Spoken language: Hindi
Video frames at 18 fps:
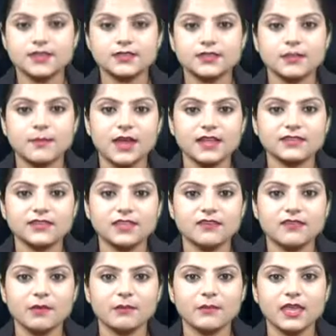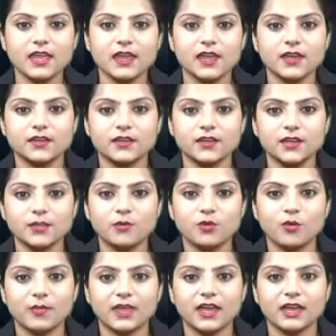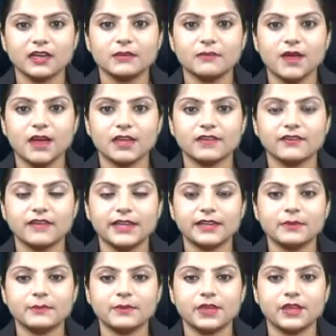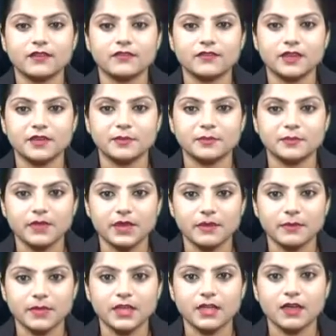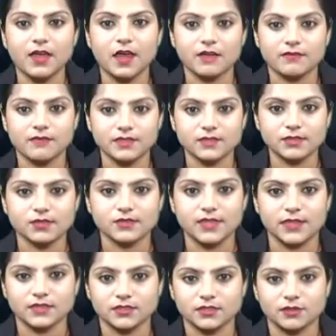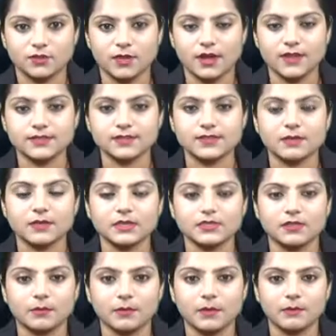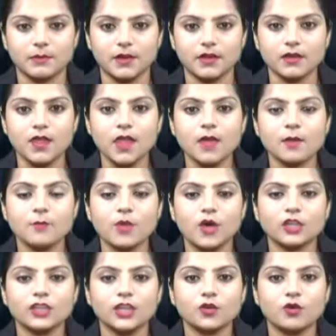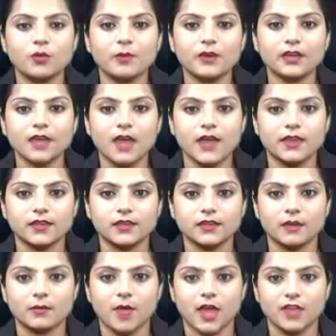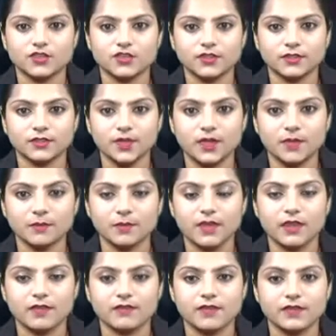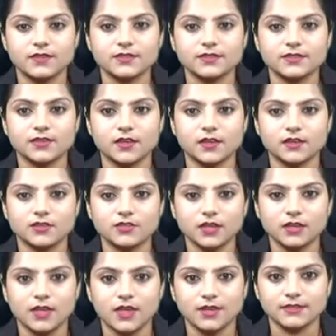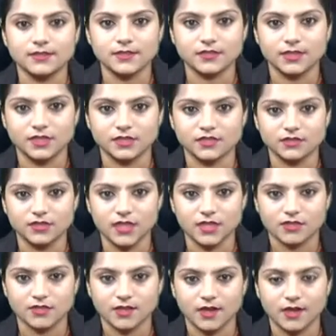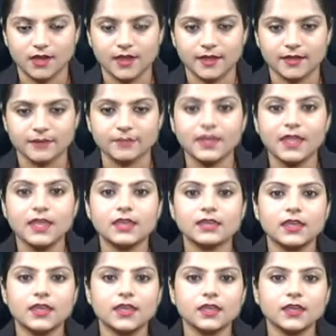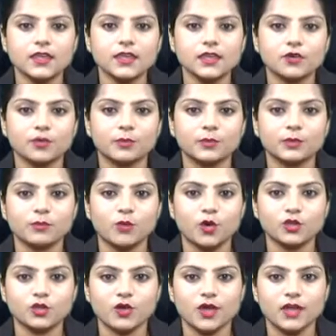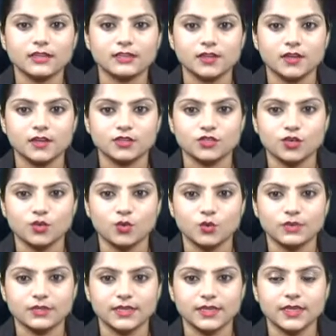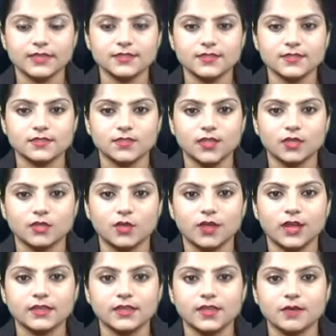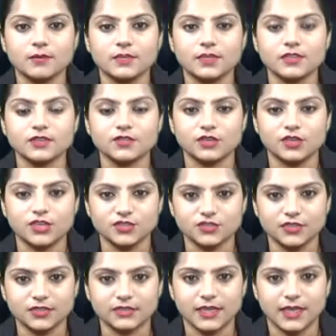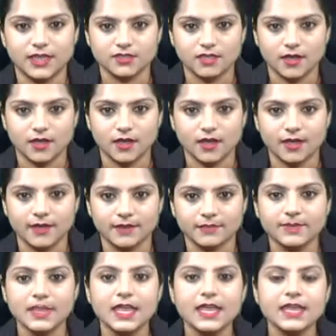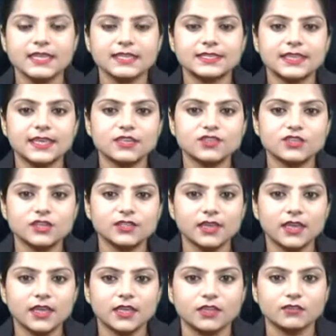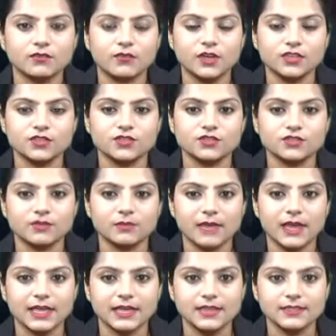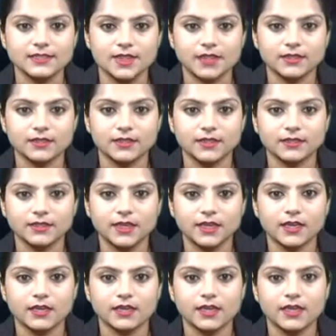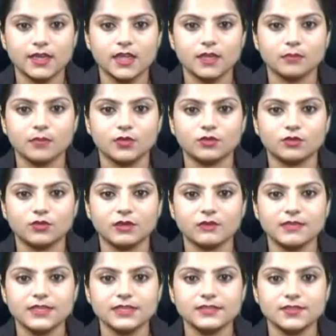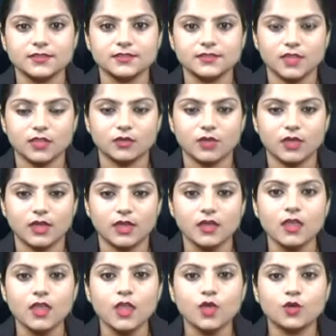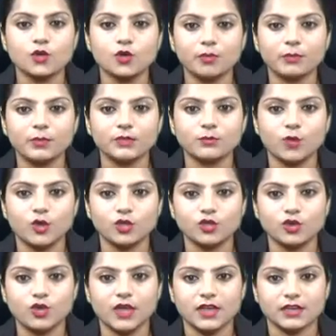समाज सेवा में अग्रणी भूमिका निभाने वाली पर्यावरण प्रेमी कारवा सोसाइटी द्वारा समय समय पर पौधारोपण कार्यक्रम आयोजित कर पर्यावरण संरक्षण का संदेश दिया जा रहा है यही नहीं रोपित पौधों का संरक्षण हो सके संस्था द्वारा यह भी सुनिश्चित किया जा रहा है इसी के चलते गत वर्ष शिमला के साथ लगते खलीनी के मधुवन में संस्था द्वारा रोपित पौधों का